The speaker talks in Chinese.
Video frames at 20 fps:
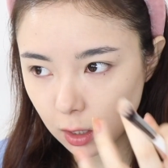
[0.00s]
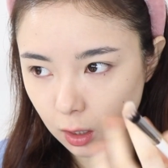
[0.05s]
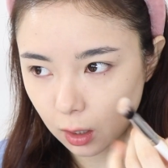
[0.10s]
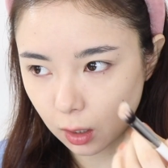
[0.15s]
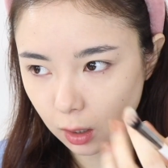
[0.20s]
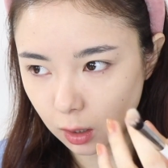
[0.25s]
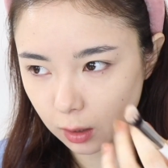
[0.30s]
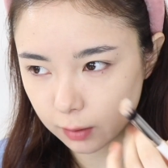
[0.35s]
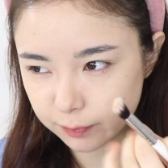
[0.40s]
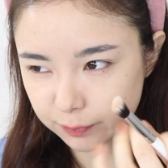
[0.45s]

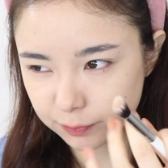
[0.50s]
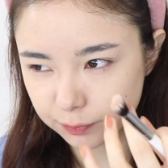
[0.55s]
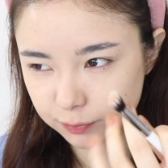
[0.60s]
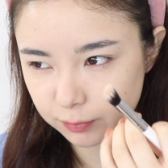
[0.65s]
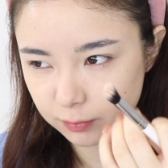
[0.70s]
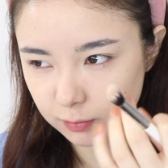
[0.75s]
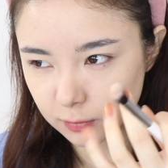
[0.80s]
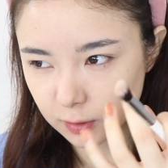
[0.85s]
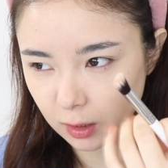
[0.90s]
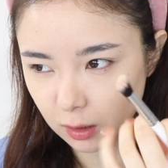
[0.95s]
嗯，
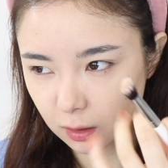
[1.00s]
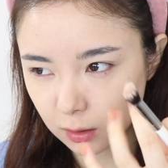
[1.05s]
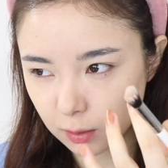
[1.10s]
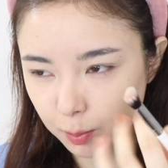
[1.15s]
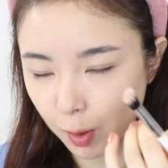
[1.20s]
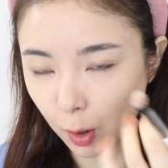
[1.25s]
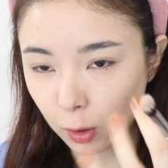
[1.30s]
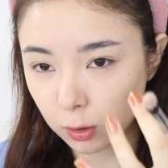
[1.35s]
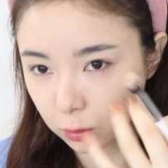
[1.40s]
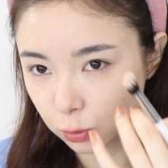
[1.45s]

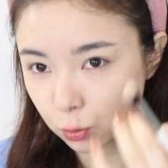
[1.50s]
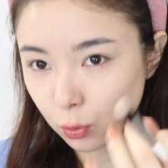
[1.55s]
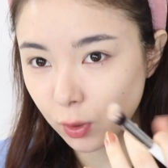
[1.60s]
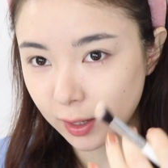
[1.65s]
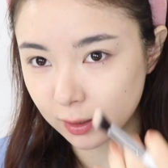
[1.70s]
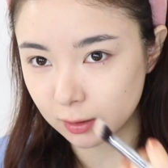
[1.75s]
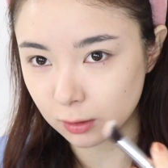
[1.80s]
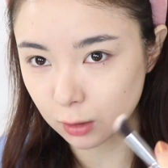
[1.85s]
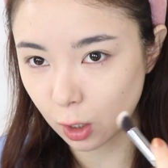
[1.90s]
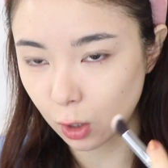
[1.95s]
饱和度
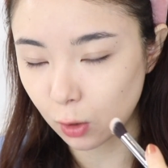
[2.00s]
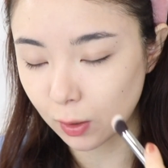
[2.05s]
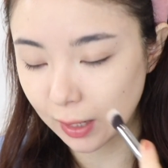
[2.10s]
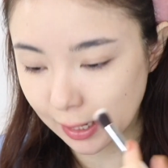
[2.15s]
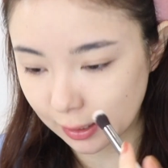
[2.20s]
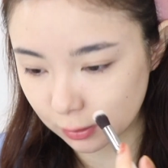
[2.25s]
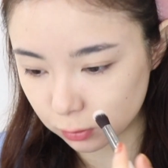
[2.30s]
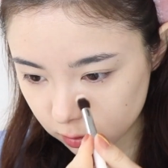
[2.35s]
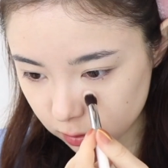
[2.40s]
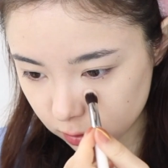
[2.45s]
很高
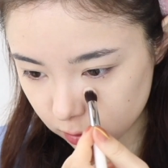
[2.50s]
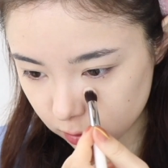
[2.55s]
啦，